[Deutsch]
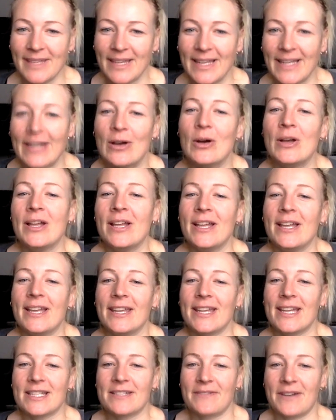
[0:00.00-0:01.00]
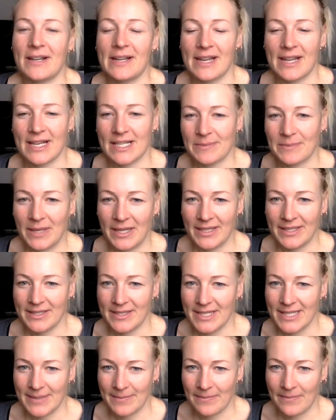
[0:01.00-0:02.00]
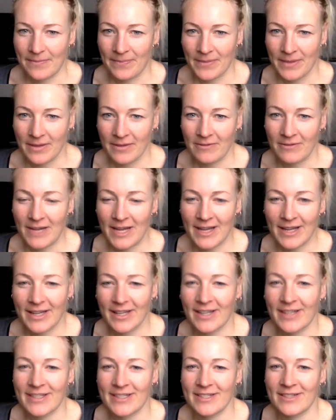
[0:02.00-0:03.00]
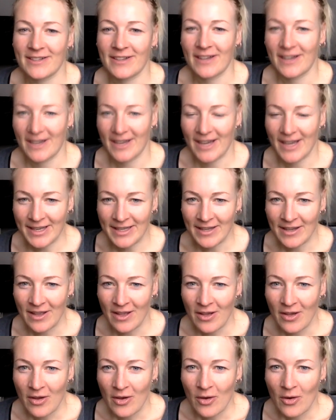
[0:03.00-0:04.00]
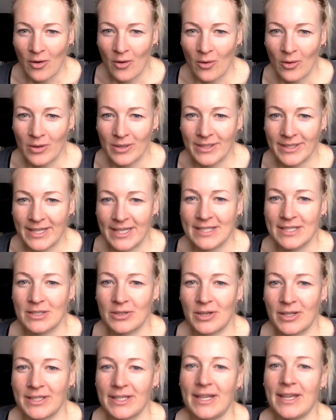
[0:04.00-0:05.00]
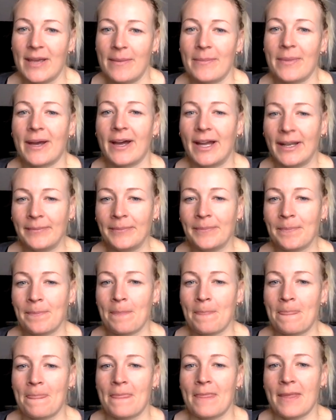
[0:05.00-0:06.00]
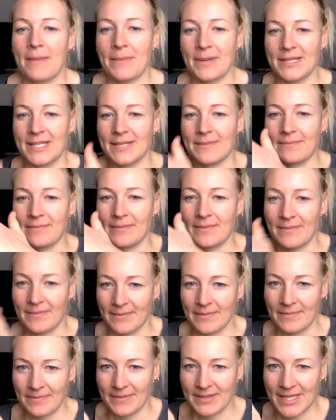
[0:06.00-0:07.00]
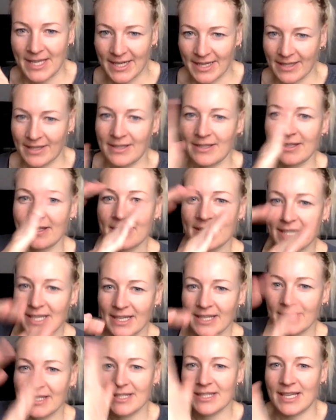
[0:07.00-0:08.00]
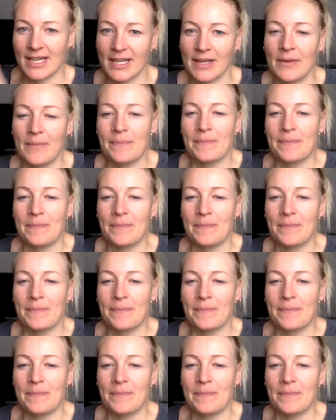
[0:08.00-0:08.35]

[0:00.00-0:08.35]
Genau, jetzt fangt ihr erstmal in diesem flacheren Terrain an und tastet euch da eben ran mit diesem zack, zack, zack.